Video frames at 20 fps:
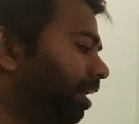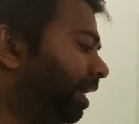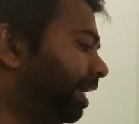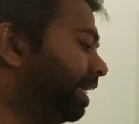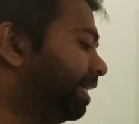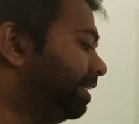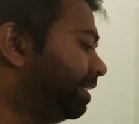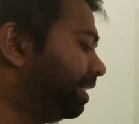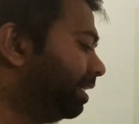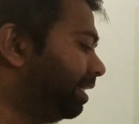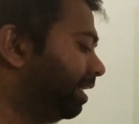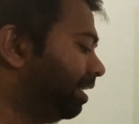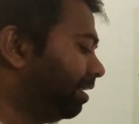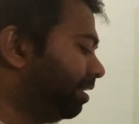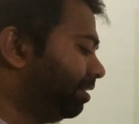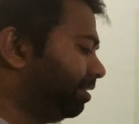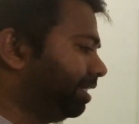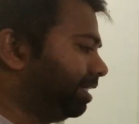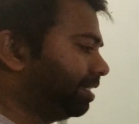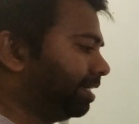এই যে
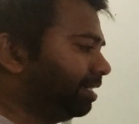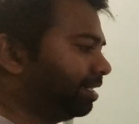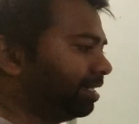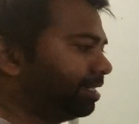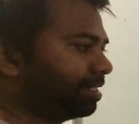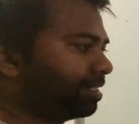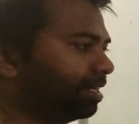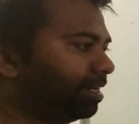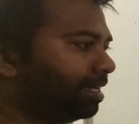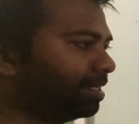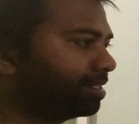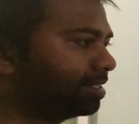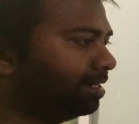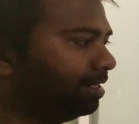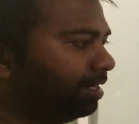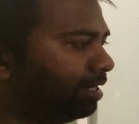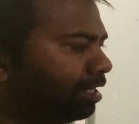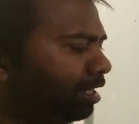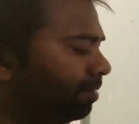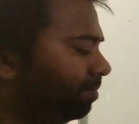যে সেন্টেন্সটা লাস্টে
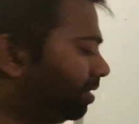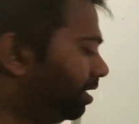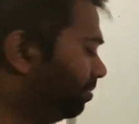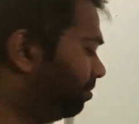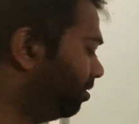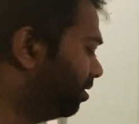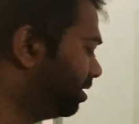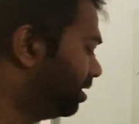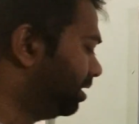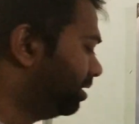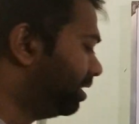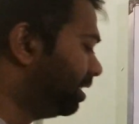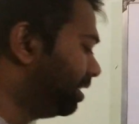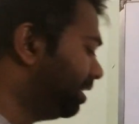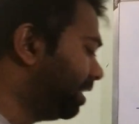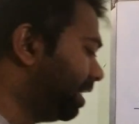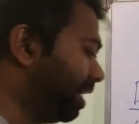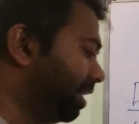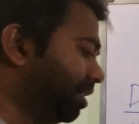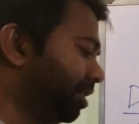লিখলাম কি বলেছে যে
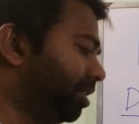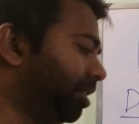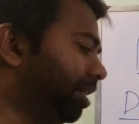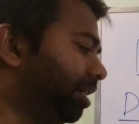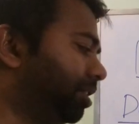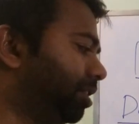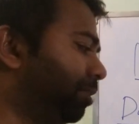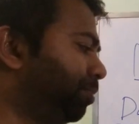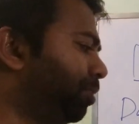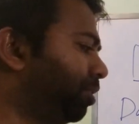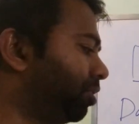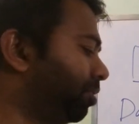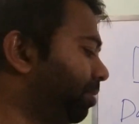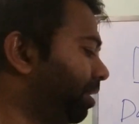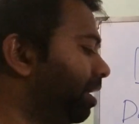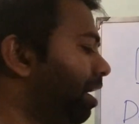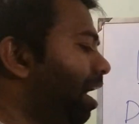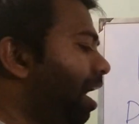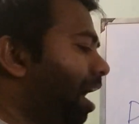ড্যাশ দিয়েছে প্রথমেই